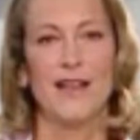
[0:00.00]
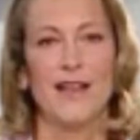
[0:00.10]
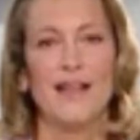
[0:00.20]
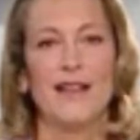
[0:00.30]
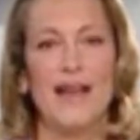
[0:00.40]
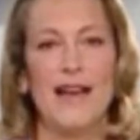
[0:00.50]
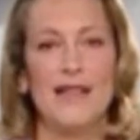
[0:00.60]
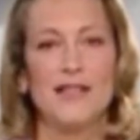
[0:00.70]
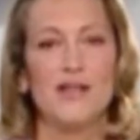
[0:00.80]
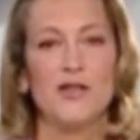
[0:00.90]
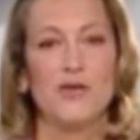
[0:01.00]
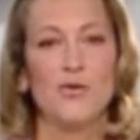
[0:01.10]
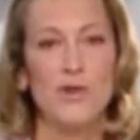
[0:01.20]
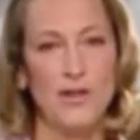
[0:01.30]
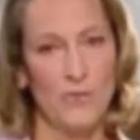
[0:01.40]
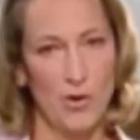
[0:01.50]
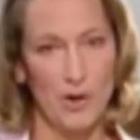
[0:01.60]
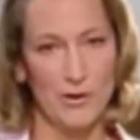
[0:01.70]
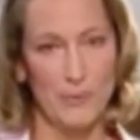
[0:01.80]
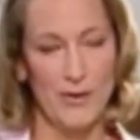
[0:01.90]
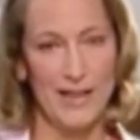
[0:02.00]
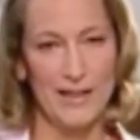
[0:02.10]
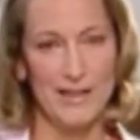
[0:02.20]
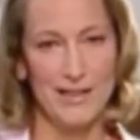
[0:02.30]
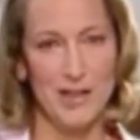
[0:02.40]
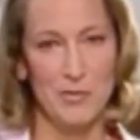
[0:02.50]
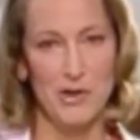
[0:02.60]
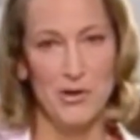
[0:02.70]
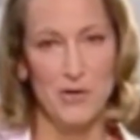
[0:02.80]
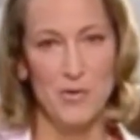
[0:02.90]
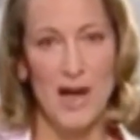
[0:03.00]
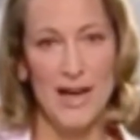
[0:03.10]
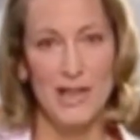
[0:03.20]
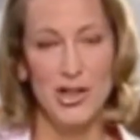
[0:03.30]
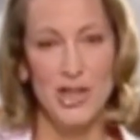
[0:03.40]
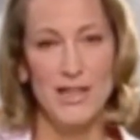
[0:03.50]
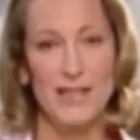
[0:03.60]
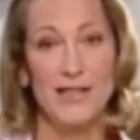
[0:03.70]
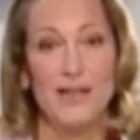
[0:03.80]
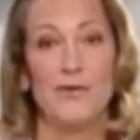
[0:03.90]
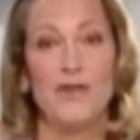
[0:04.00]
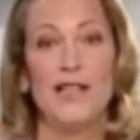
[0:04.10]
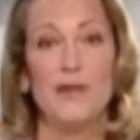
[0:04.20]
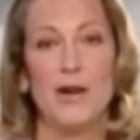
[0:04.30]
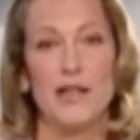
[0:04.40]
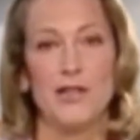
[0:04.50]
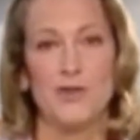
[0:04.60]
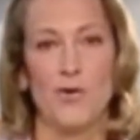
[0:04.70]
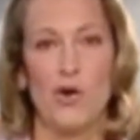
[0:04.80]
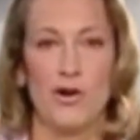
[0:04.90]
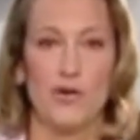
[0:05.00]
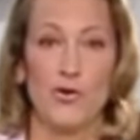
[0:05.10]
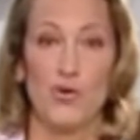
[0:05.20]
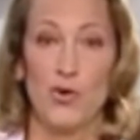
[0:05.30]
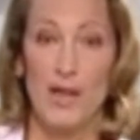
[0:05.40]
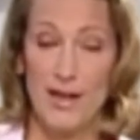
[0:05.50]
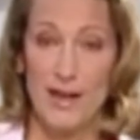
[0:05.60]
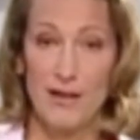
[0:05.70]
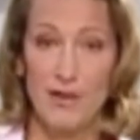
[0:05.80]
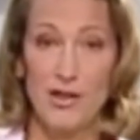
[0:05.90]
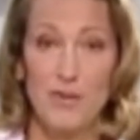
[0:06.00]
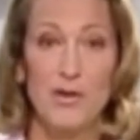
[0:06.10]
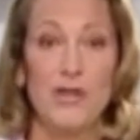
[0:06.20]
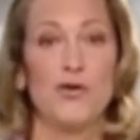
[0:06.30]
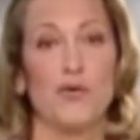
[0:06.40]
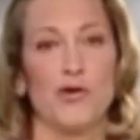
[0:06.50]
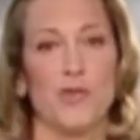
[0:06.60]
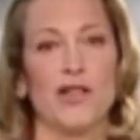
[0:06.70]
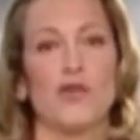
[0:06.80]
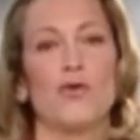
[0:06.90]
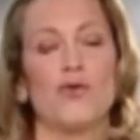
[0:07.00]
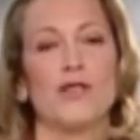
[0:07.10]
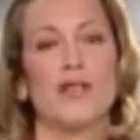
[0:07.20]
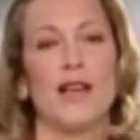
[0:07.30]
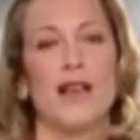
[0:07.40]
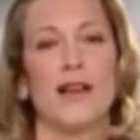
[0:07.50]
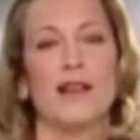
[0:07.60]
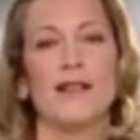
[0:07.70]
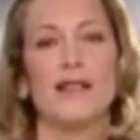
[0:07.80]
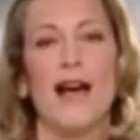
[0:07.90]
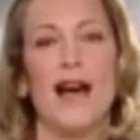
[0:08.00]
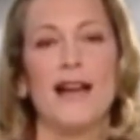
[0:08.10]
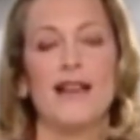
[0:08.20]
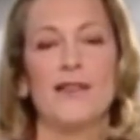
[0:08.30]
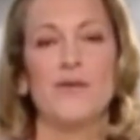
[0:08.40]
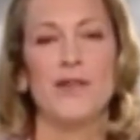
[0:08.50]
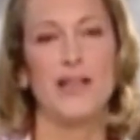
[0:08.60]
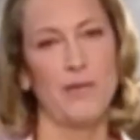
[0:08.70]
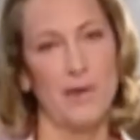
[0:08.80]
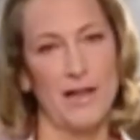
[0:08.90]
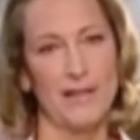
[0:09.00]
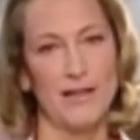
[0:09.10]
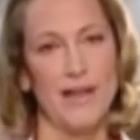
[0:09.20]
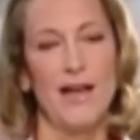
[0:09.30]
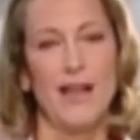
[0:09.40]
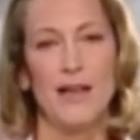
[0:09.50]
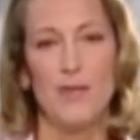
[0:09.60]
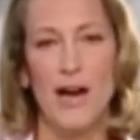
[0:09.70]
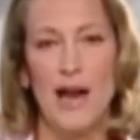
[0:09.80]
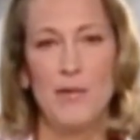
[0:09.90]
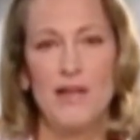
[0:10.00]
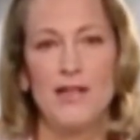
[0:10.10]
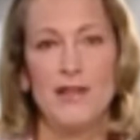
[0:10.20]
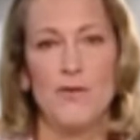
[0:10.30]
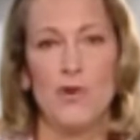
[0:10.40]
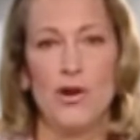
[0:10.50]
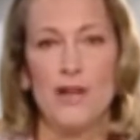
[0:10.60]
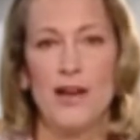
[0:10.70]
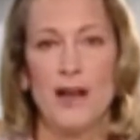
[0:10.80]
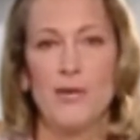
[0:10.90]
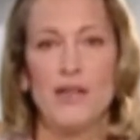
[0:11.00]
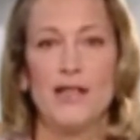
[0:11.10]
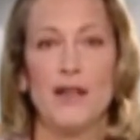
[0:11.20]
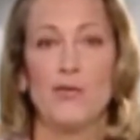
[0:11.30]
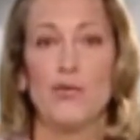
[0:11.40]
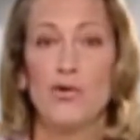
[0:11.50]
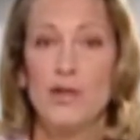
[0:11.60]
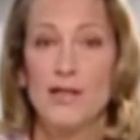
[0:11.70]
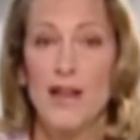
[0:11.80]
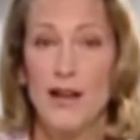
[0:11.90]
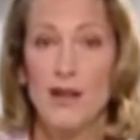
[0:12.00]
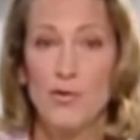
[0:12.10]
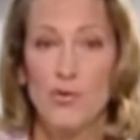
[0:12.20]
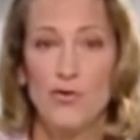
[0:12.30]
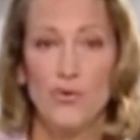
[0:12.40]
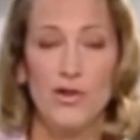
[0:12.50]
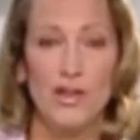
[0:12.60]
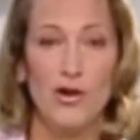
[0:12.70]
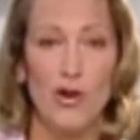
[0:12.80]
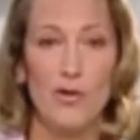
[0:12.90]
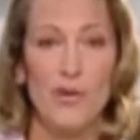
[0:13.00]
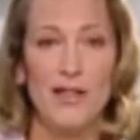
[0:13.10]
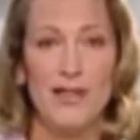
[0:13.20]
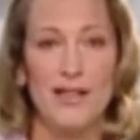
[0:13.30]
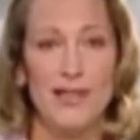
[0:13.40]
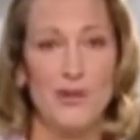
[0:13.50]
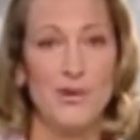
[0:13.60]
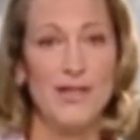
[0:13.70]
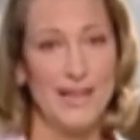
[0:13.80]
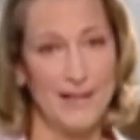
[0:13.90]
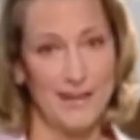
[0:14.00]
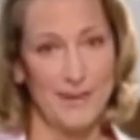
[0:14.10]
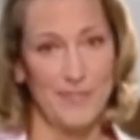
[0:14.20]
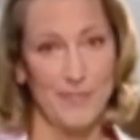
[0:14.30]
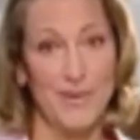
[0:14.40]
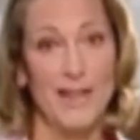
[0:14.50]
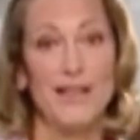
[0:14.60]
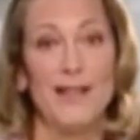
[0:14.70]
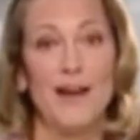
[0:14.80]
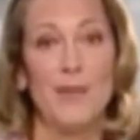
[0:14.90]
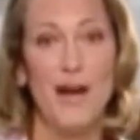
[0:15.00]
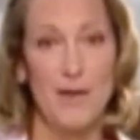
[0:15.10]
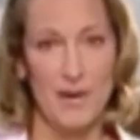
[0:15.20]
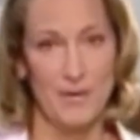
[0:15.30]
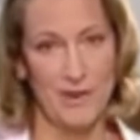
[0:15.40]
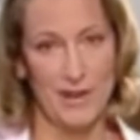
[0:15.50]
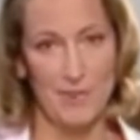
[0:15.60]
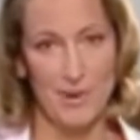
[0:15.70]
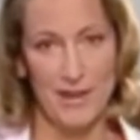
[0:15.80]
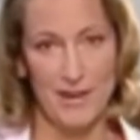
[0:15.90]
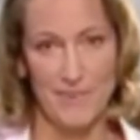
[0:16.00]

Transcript: In der ersten Juliwoche feierte das Bistum Eichstätt die Willibaldswoche zu Ehren des Bistumspatrons, des heiligen Willibald. Im Rahmen dieser Woche gab es ein buntes Angebot für die Gläubigen der Diözese. Daniela Barmann war dabei.